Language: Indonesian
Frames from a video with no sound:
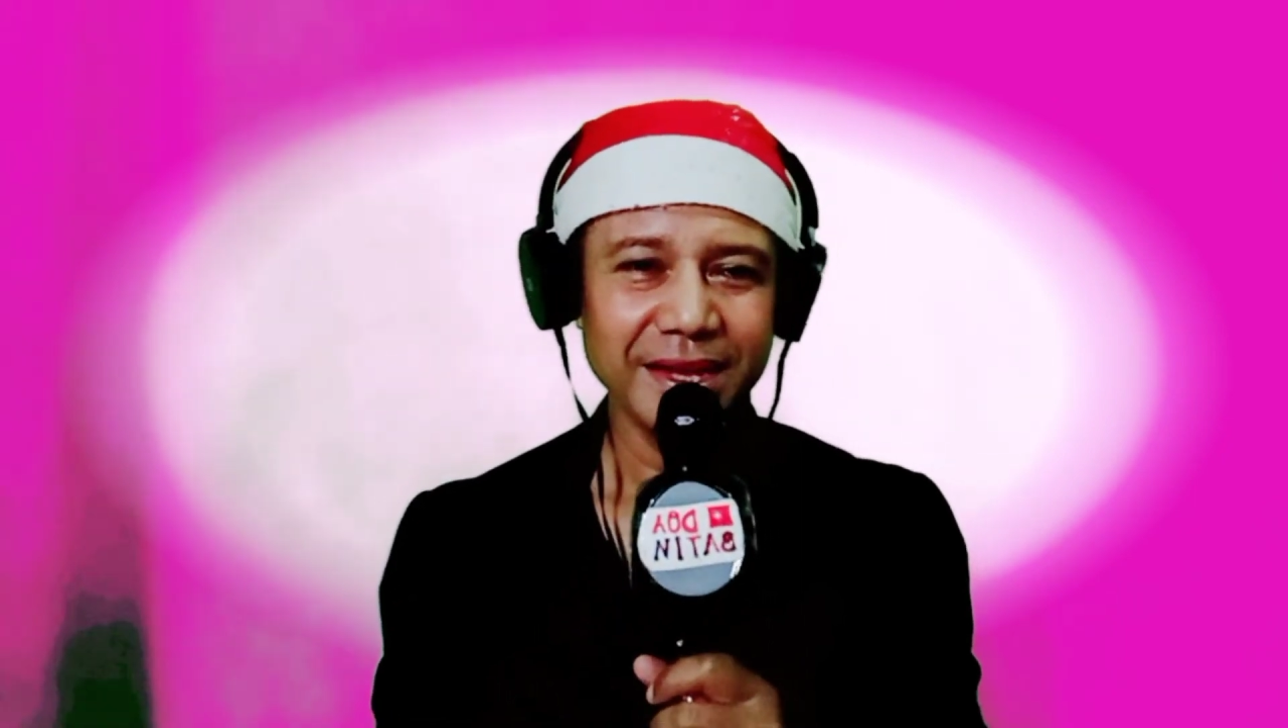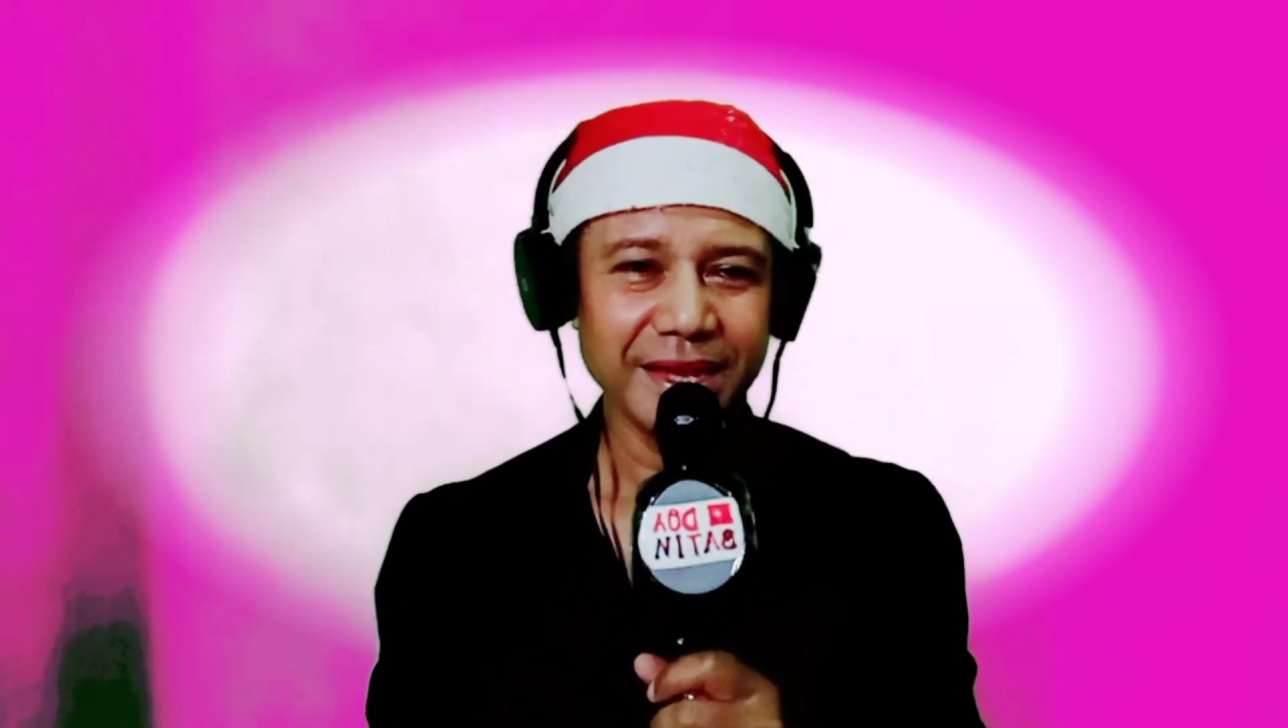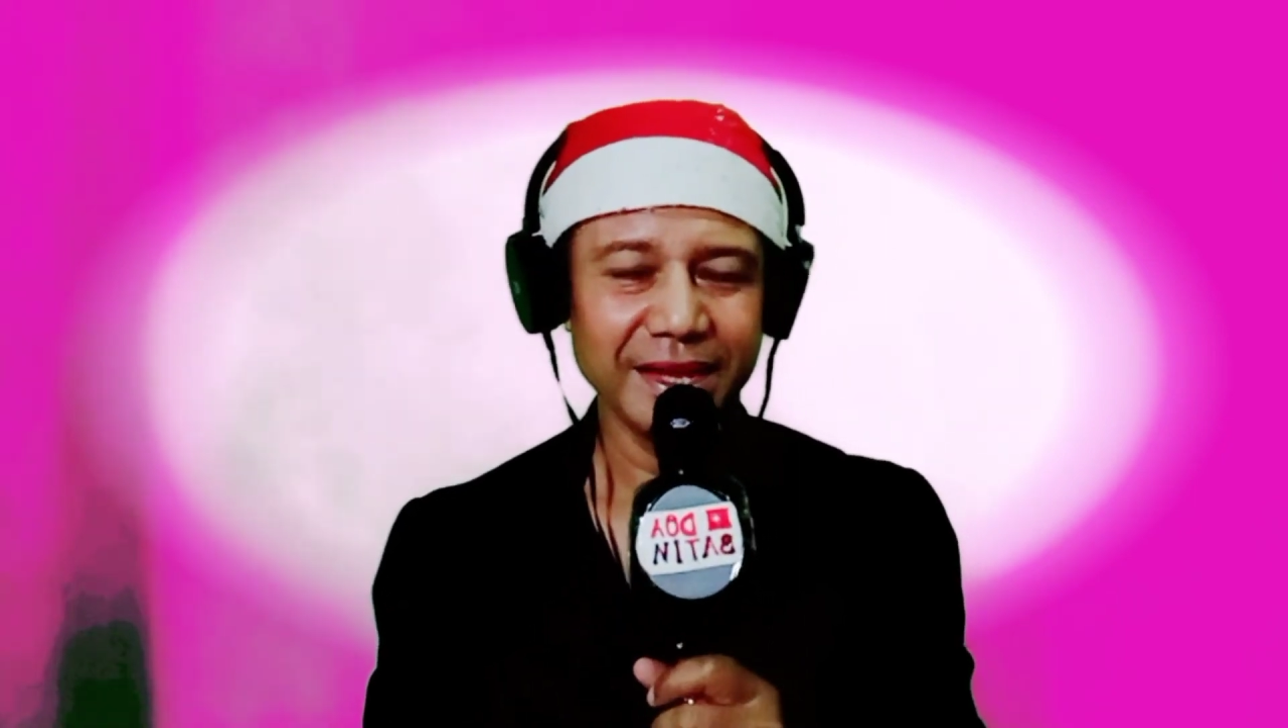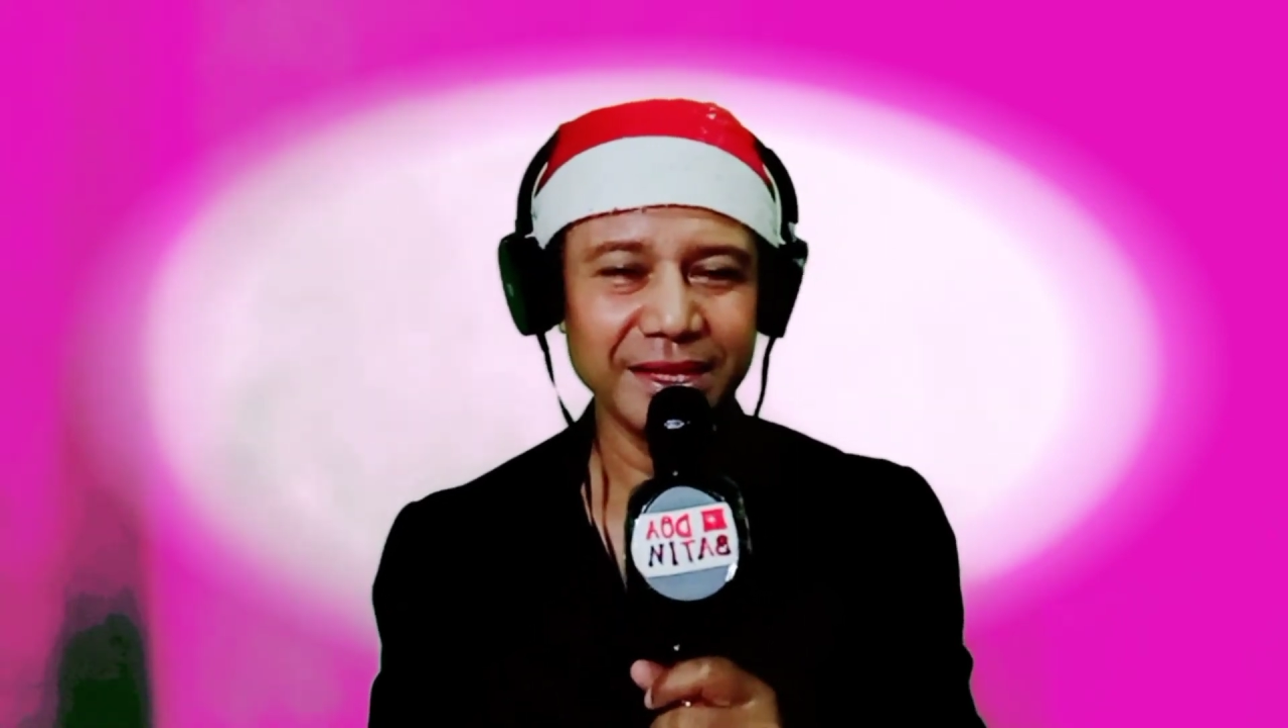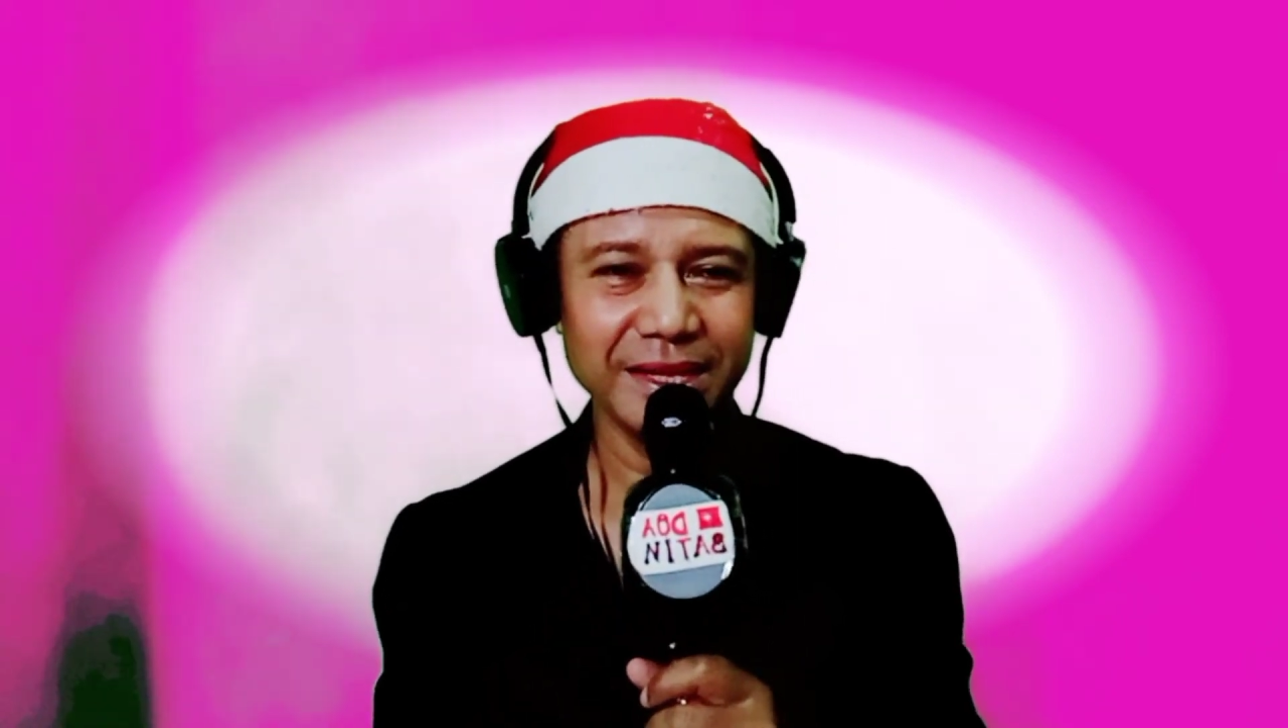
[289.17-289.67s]

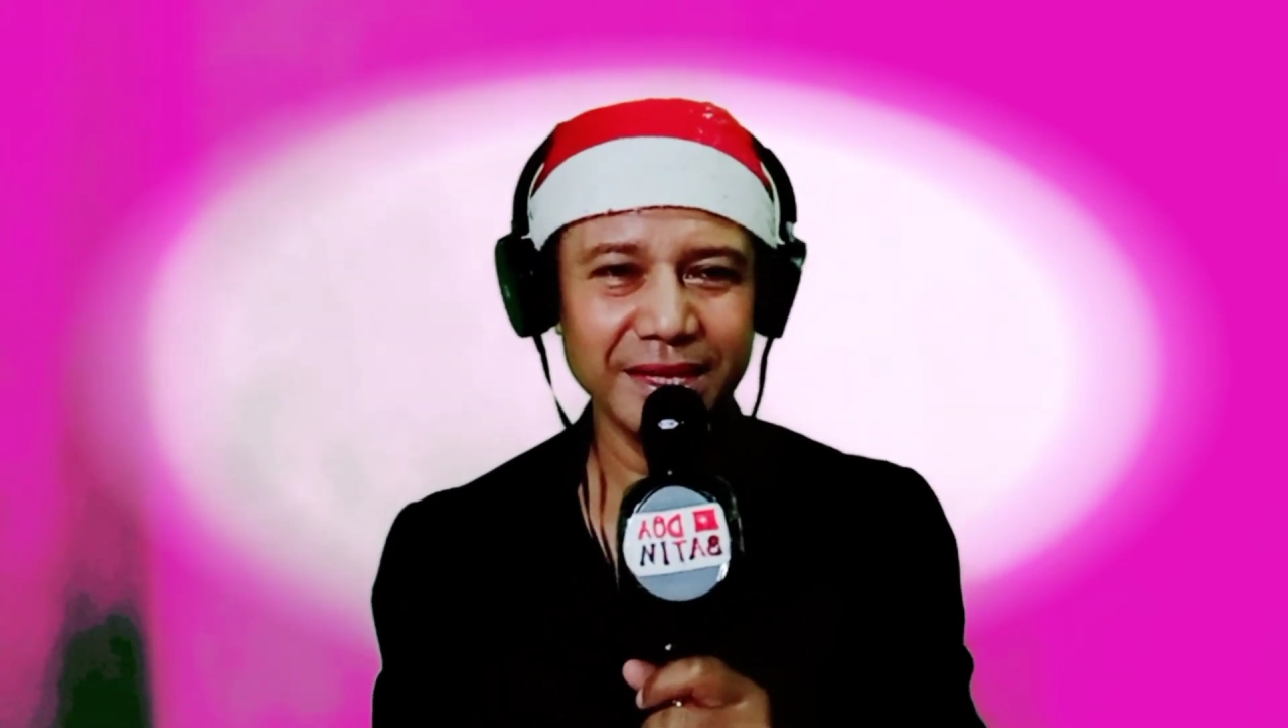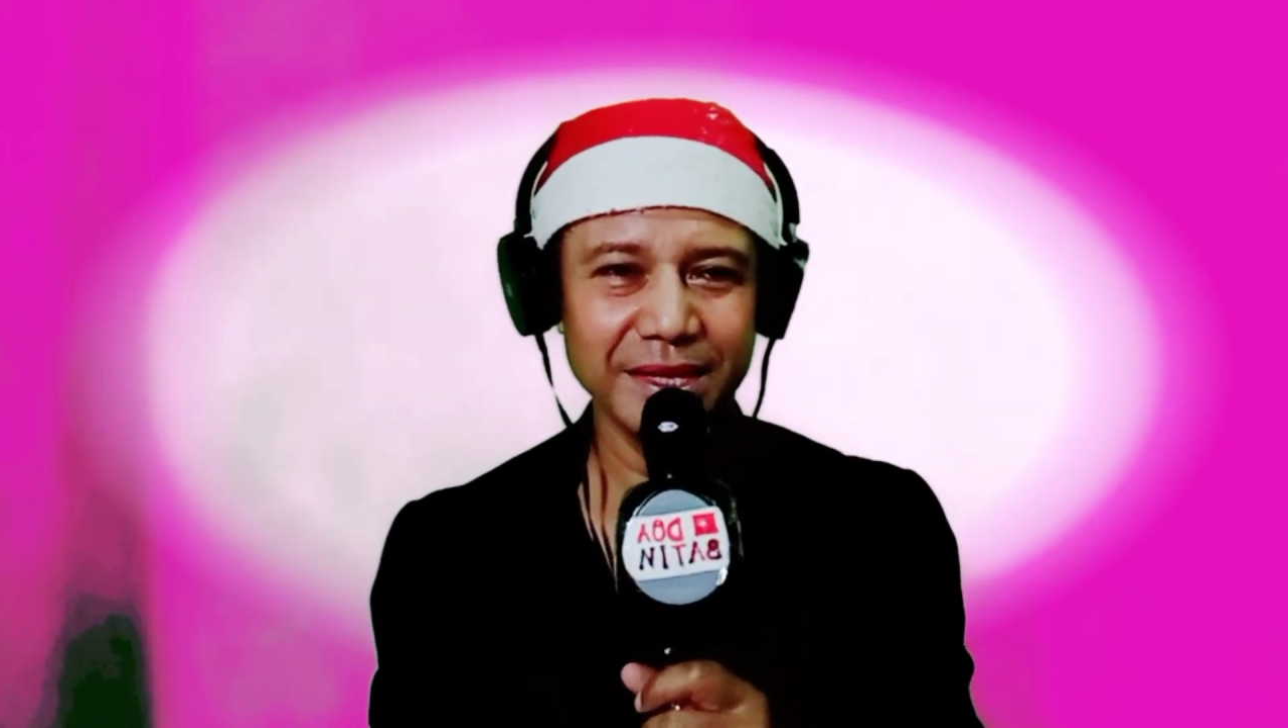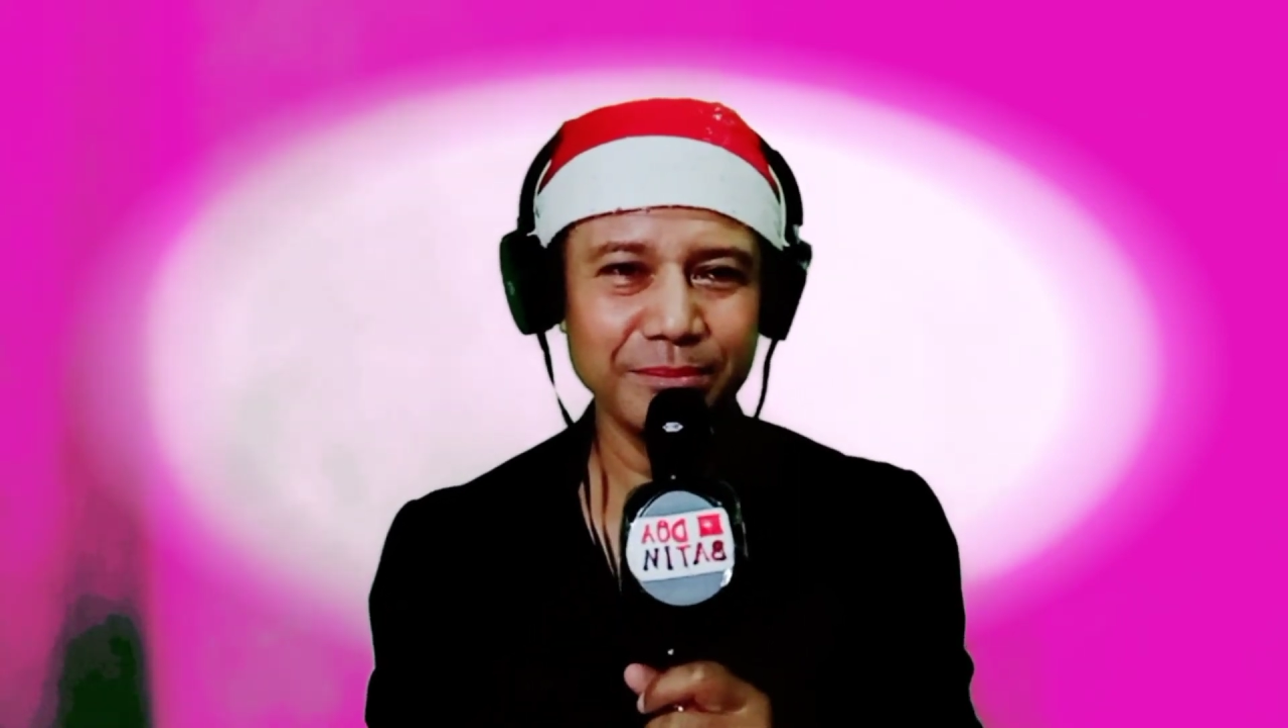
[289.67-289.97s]
Ende,